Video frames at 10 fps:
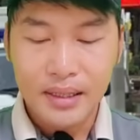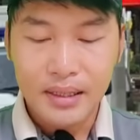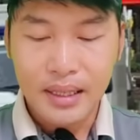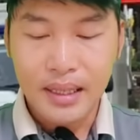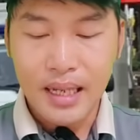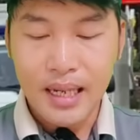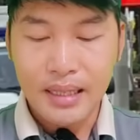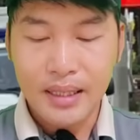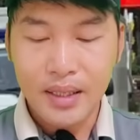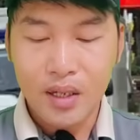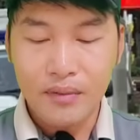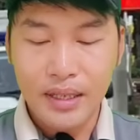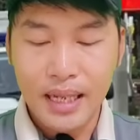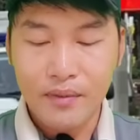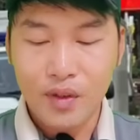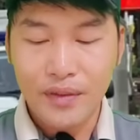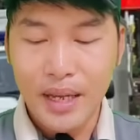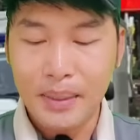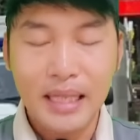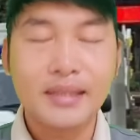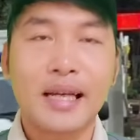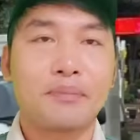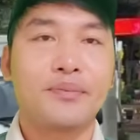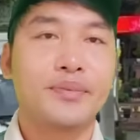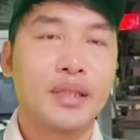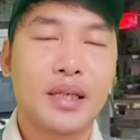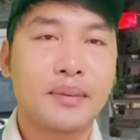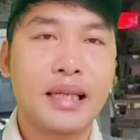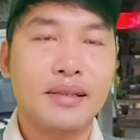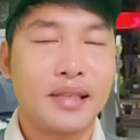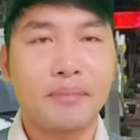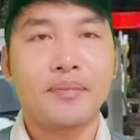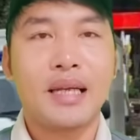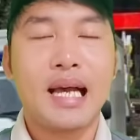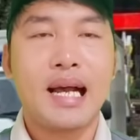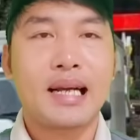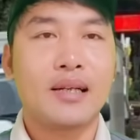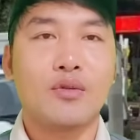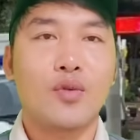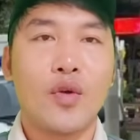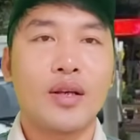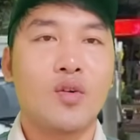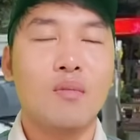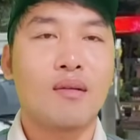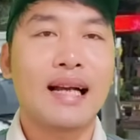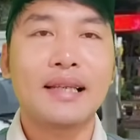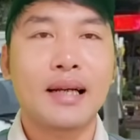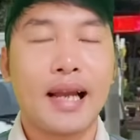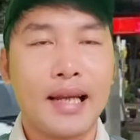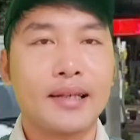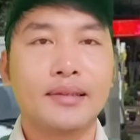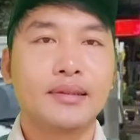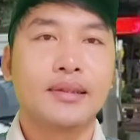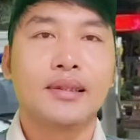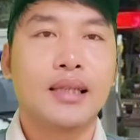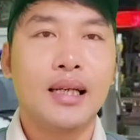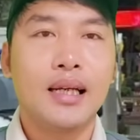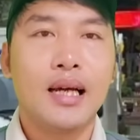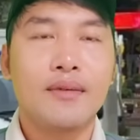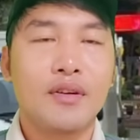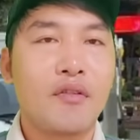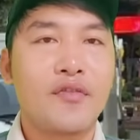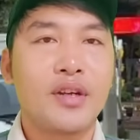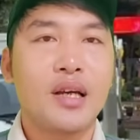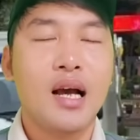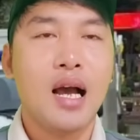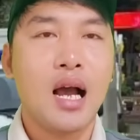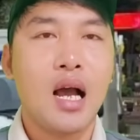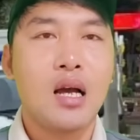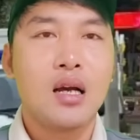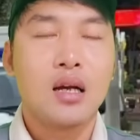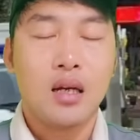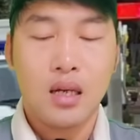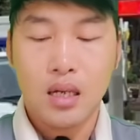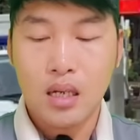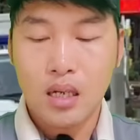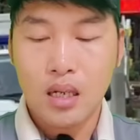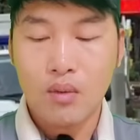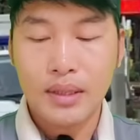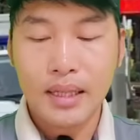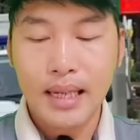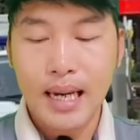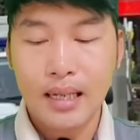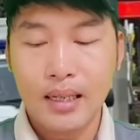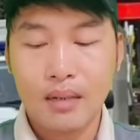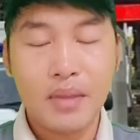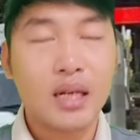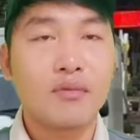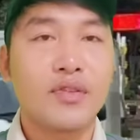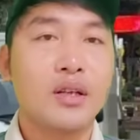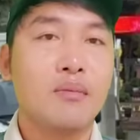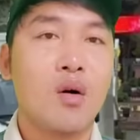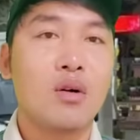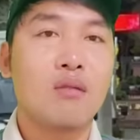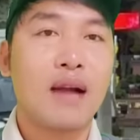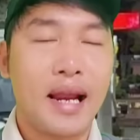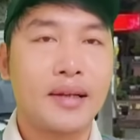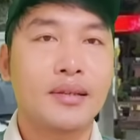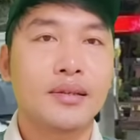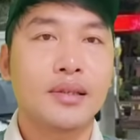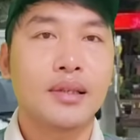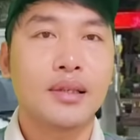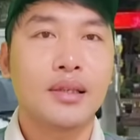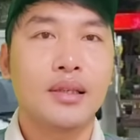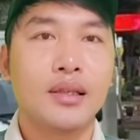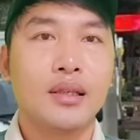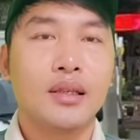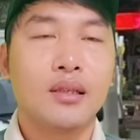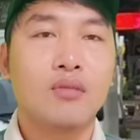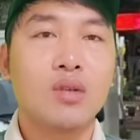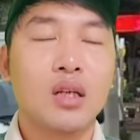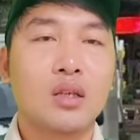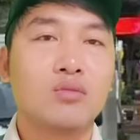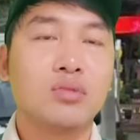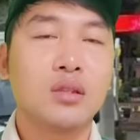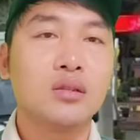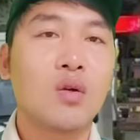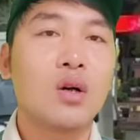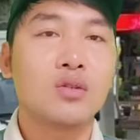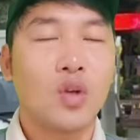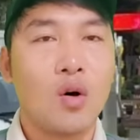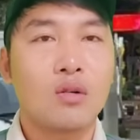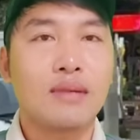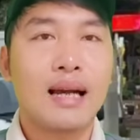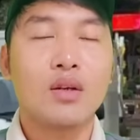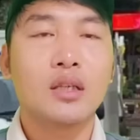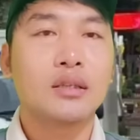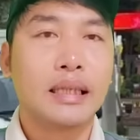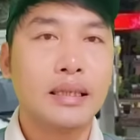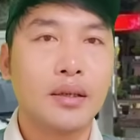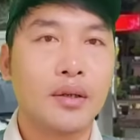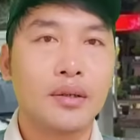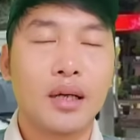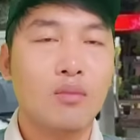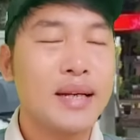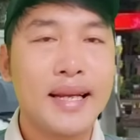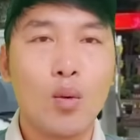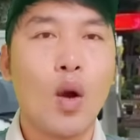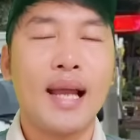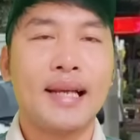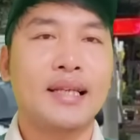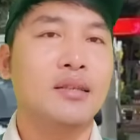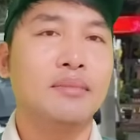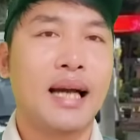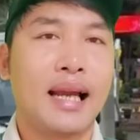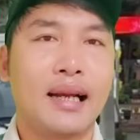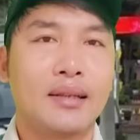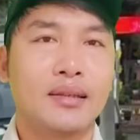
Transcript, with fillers: thì uh, đài tiếng nói việt nam vov bị đánh sập bị đánh sập là cái câu chuyện của một cá nhân khác à, và vì phía uh, uh, cơ quan chức năng đặc biệt là phía bộ công an đó. lúc đó là trung tướng tô ân sô cũng đã có lên tiếng rồi không liên quan gì đến bà hằng